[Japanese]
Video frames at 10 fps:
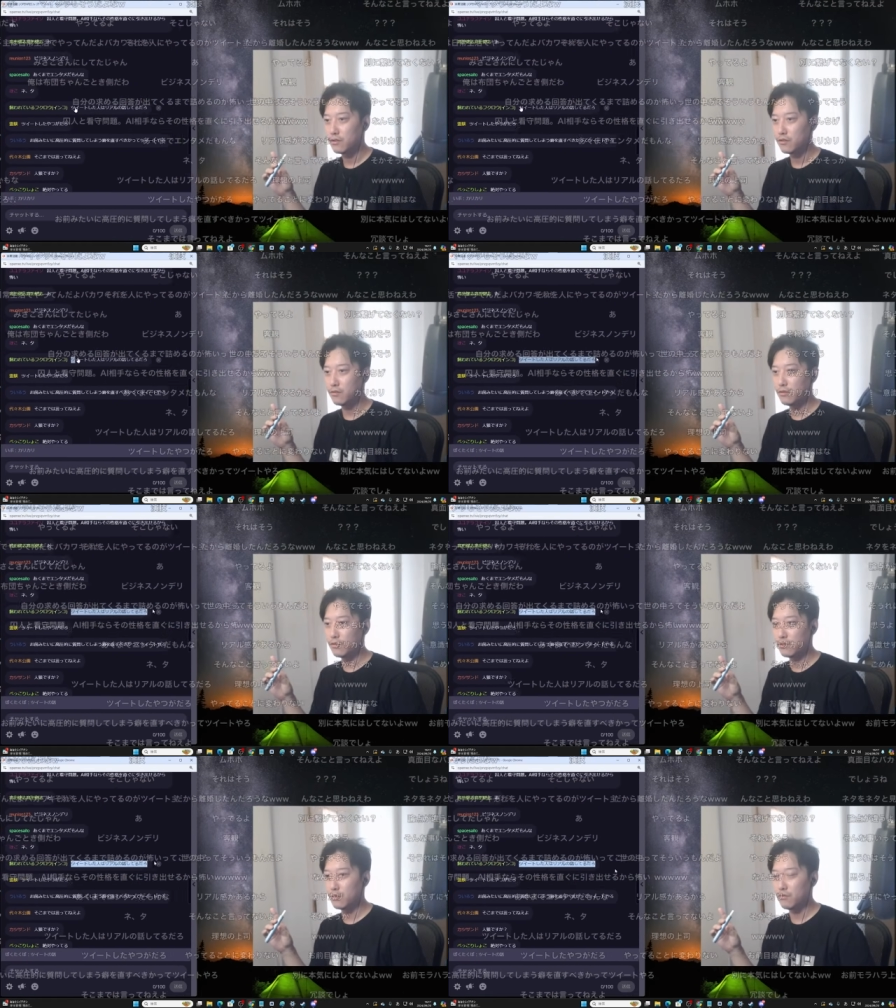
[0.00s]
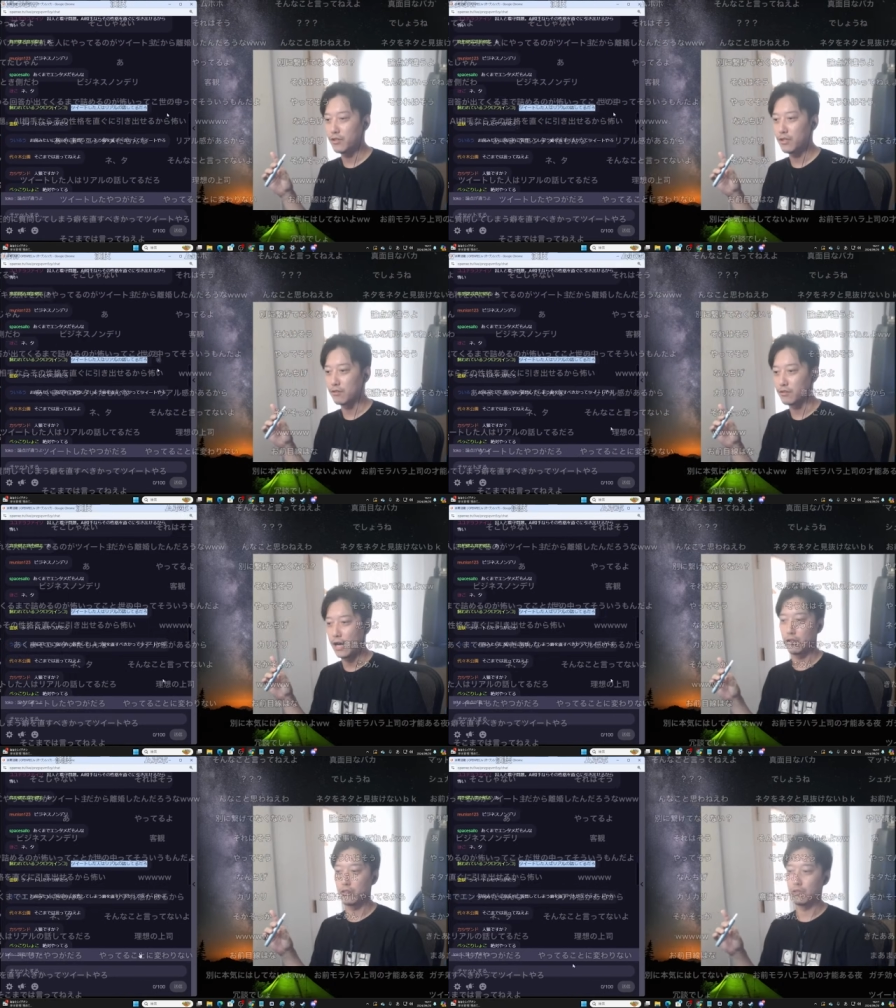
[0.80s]
ツイートした人はリアル
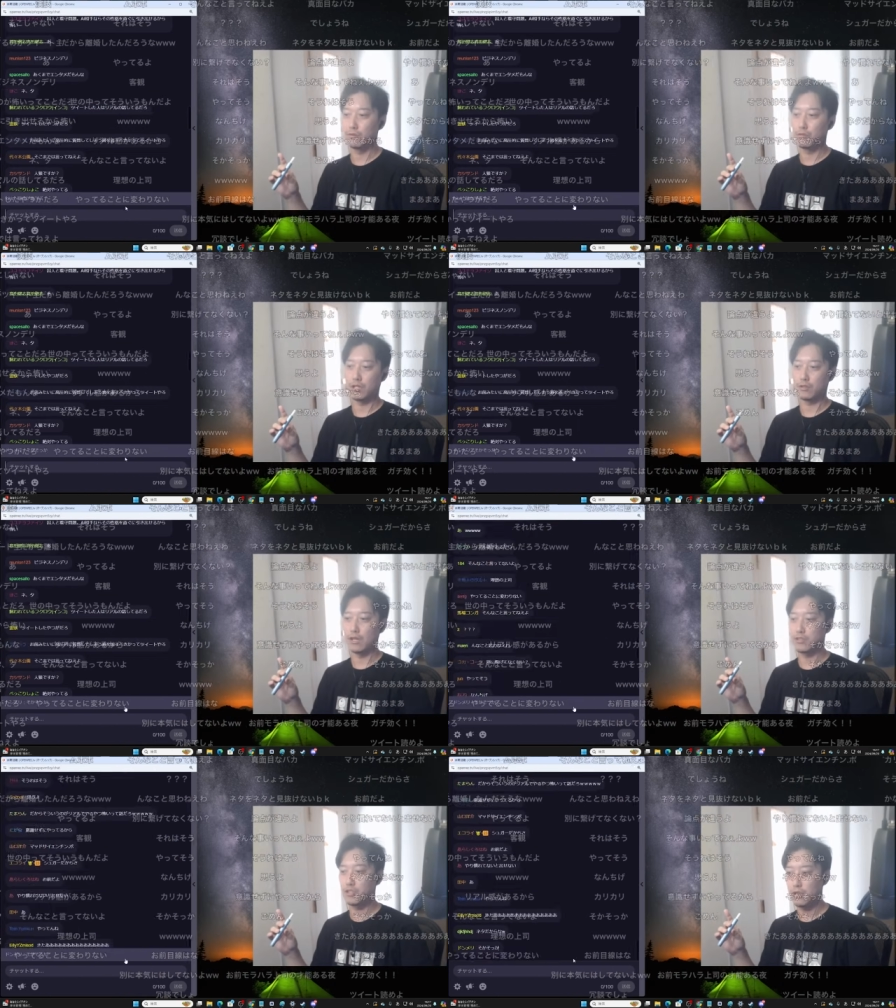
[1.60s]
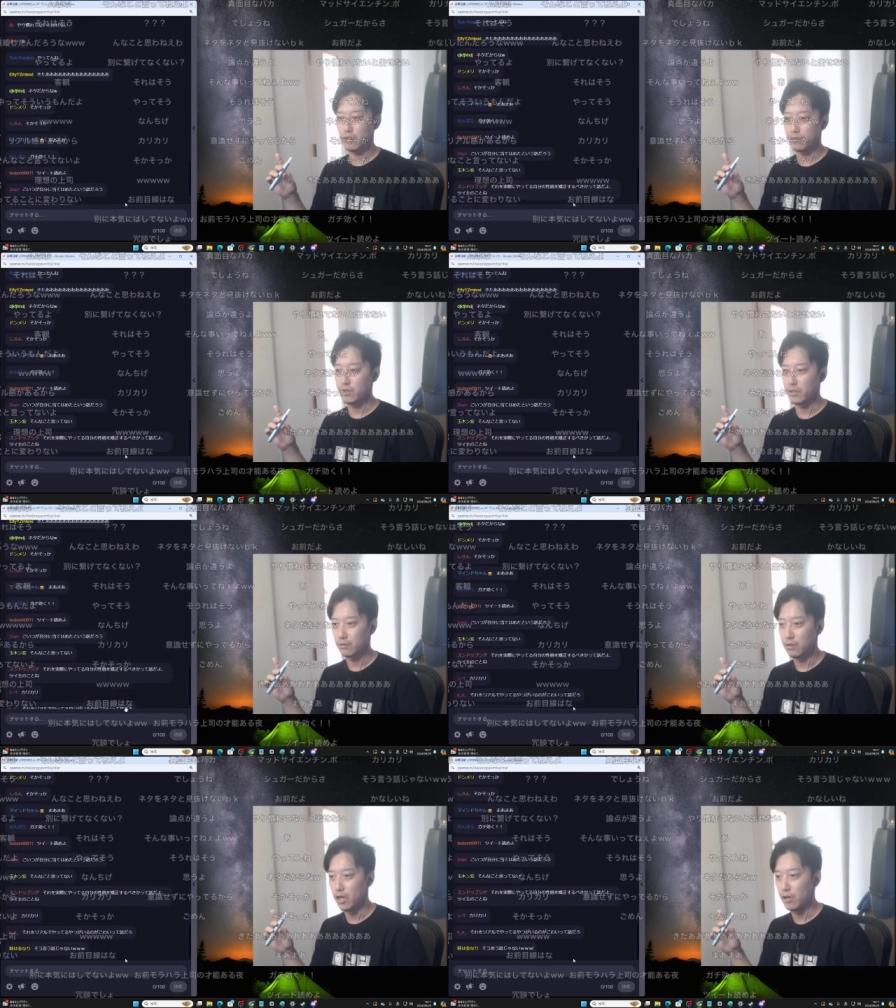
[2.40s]
なああそういうあ違うあずれて
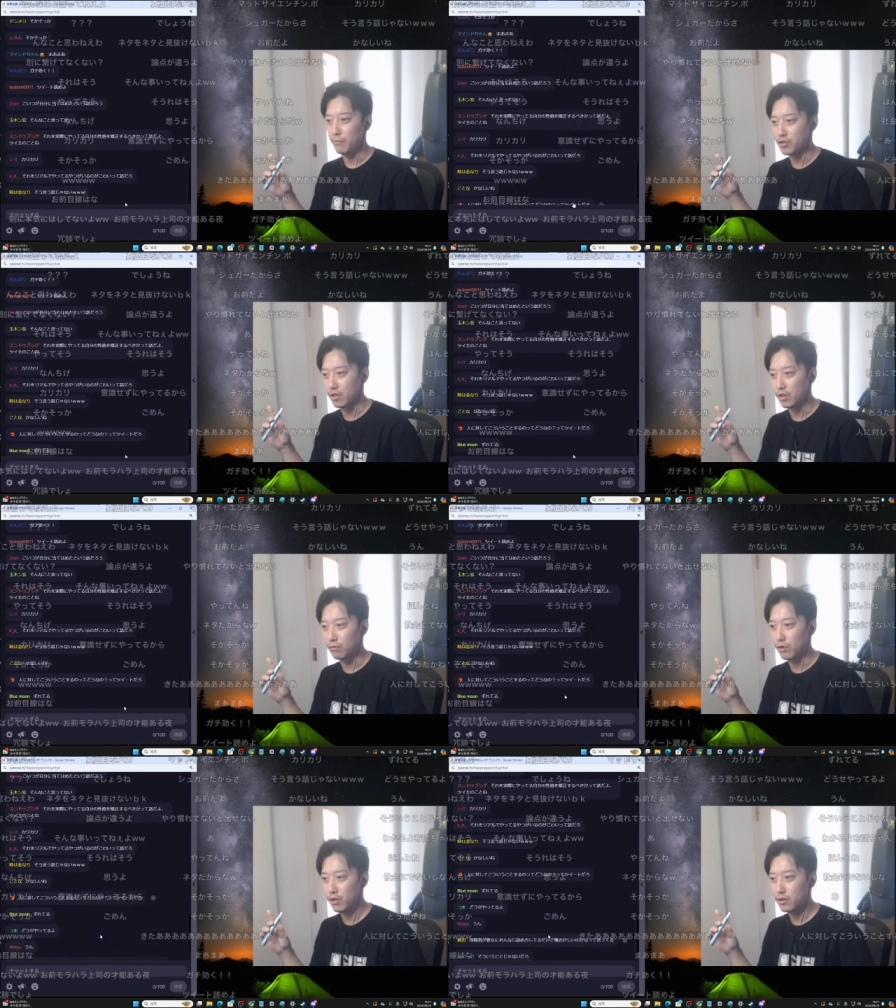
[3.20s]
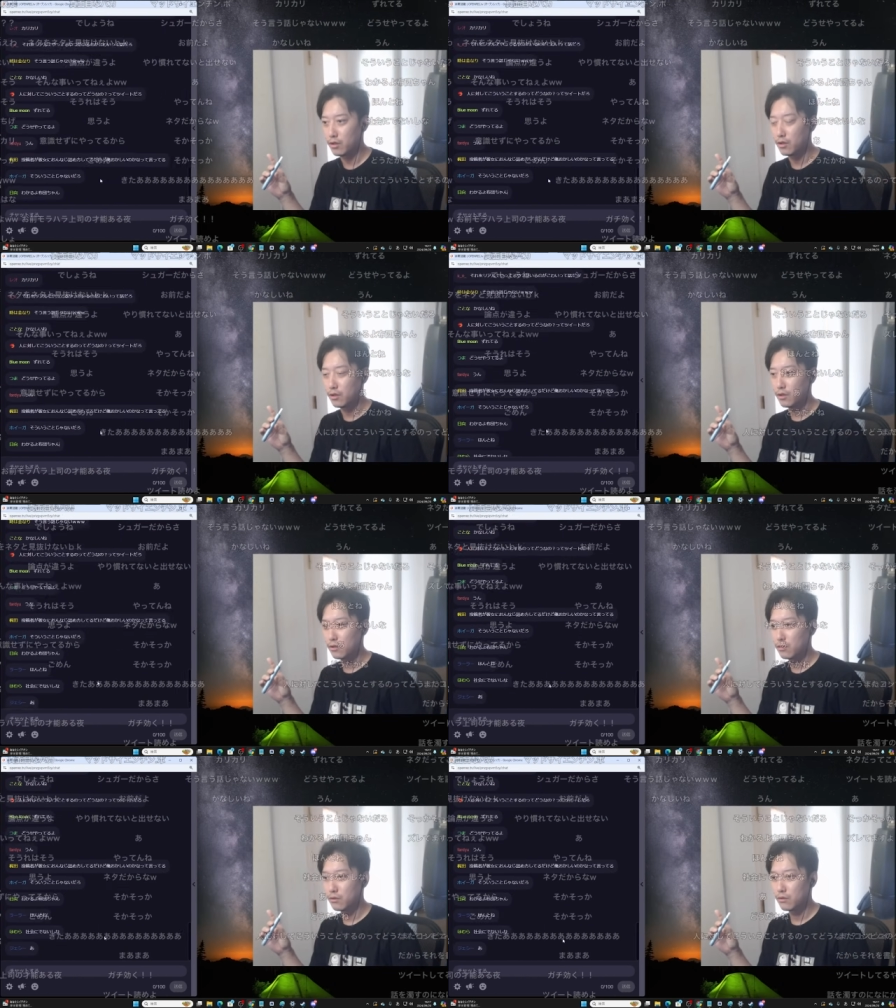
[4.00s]
るえマジで俺
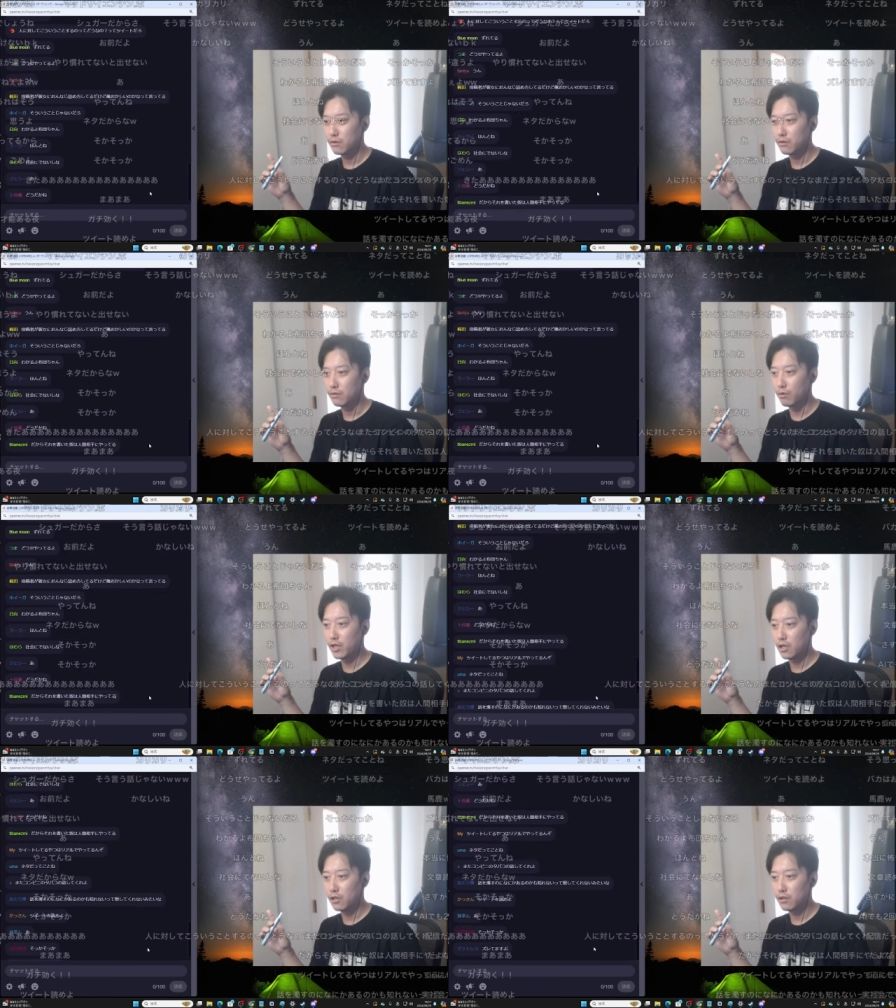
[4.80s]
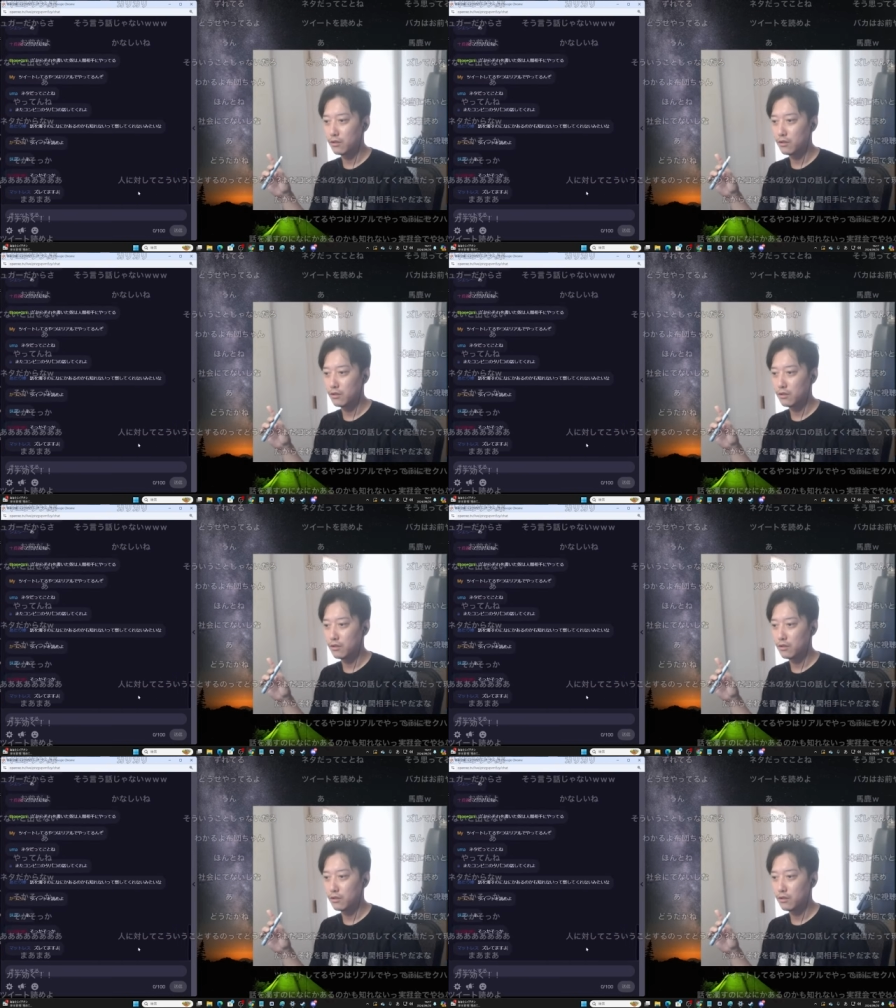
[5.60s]
俺が